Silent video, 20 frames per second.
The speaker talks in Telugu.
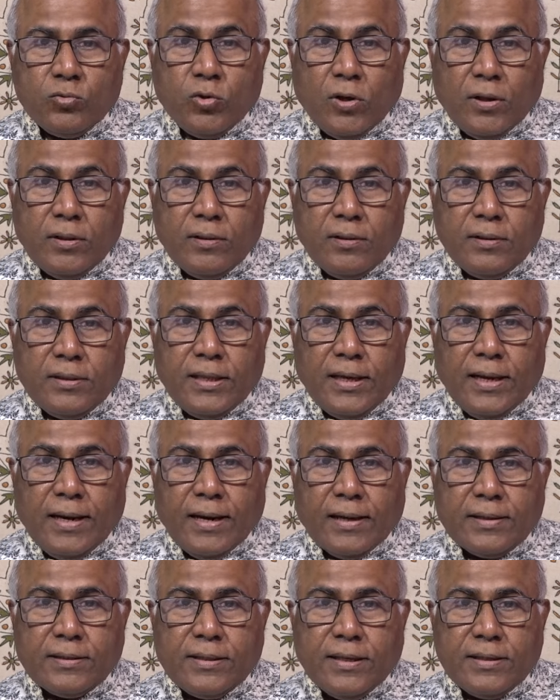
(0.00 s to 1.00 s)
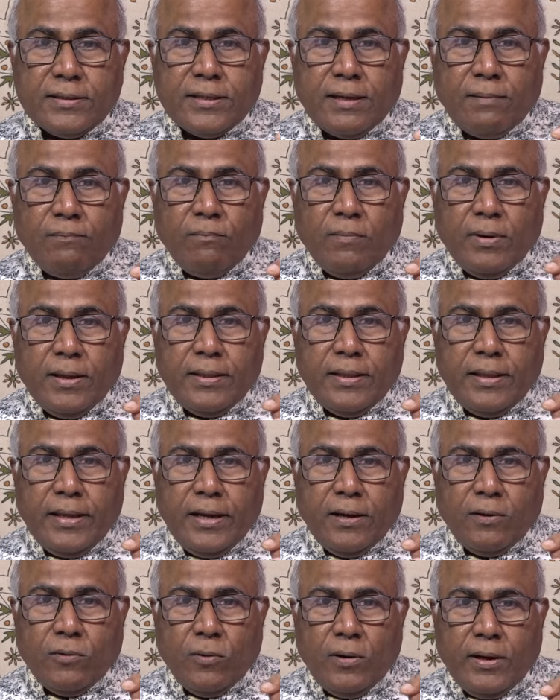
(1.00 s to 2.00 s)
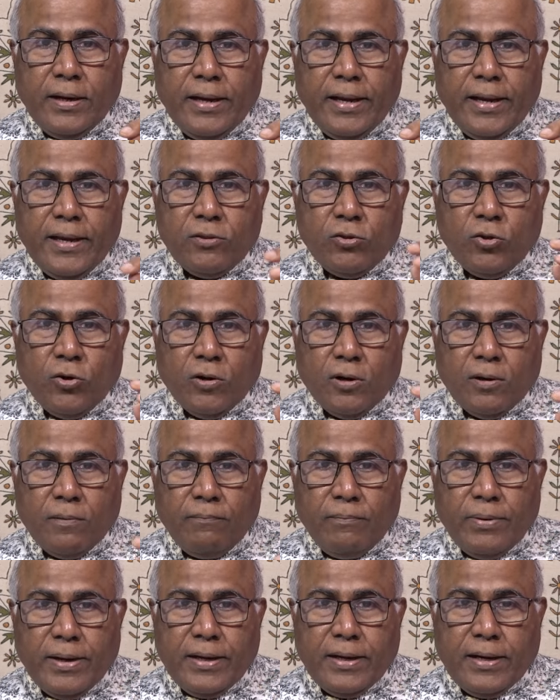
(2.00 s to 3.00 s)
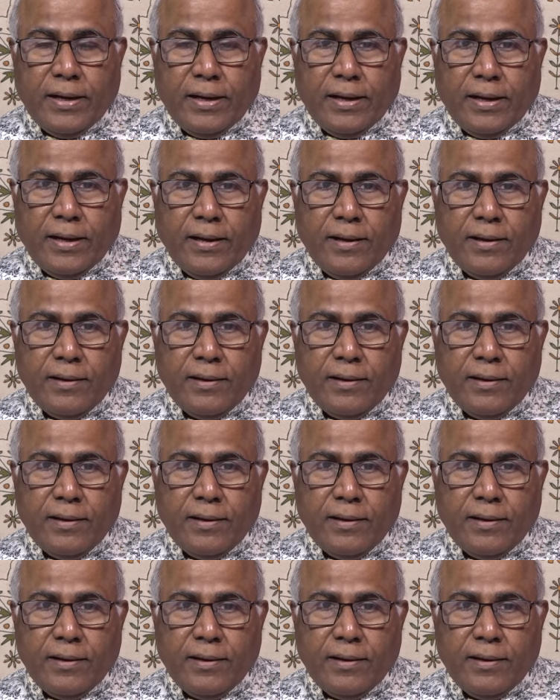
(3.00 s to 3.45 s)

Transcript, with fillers: సొంత రక్త సంబంధీకులని దూరం పెట్టిన